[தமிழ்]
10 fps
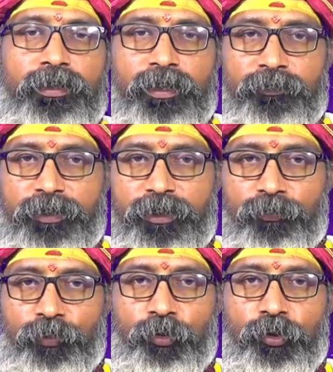இருபத்தி
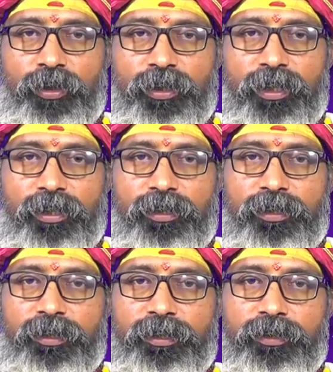மூணு ஏழு
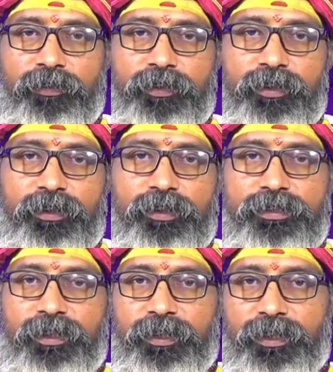ரெண்டாயிரத்தி இருபத்தி ரெண்டு
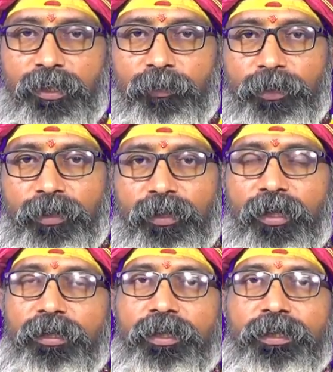சனிக்கிழமை
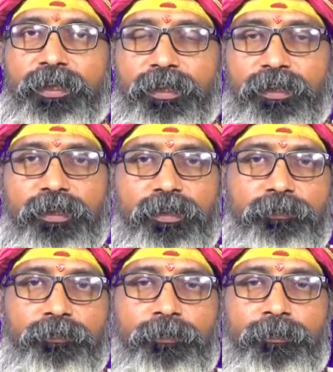ஆடி கீர்த்திகை
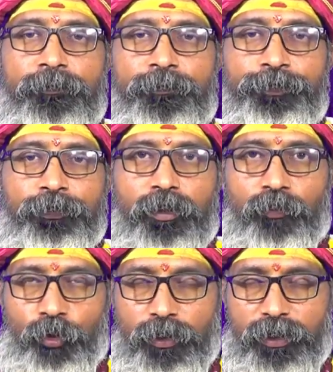
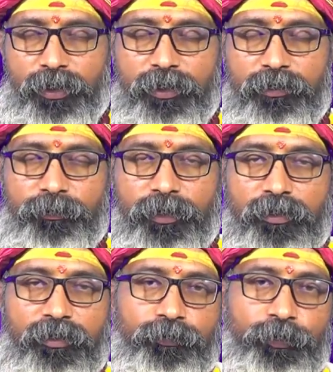முருகன் ஆலயத்துக்கு
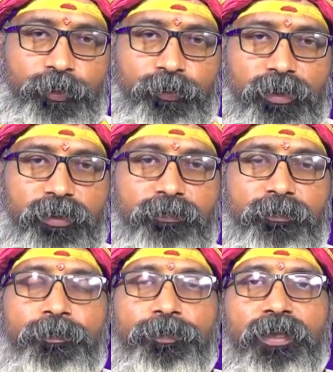மறக்காமல் போயிட்டு வாங்க
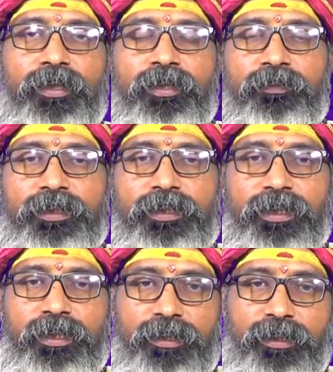
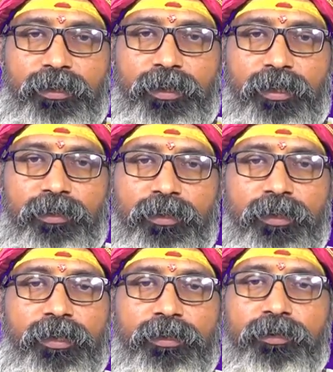இருபத்தி எட்டு ஏழு
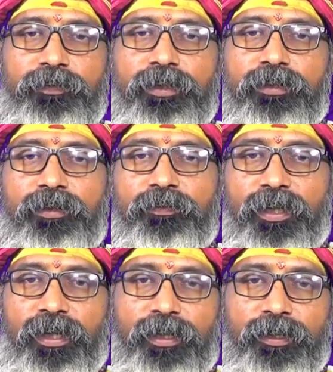ரெண்டாயிரத்தி இருபத்தி ரெண்டு
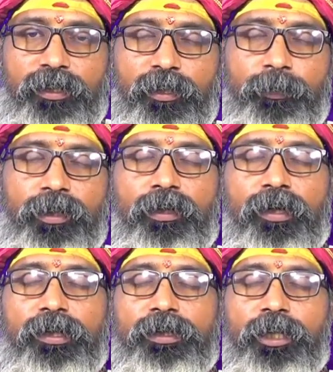வியாழக்கிழமை
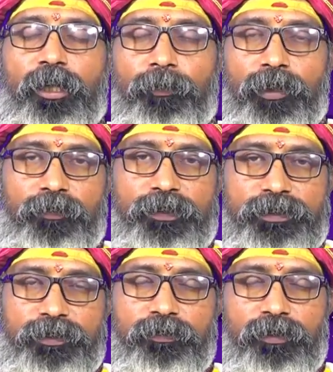ஆடி அமாவாசை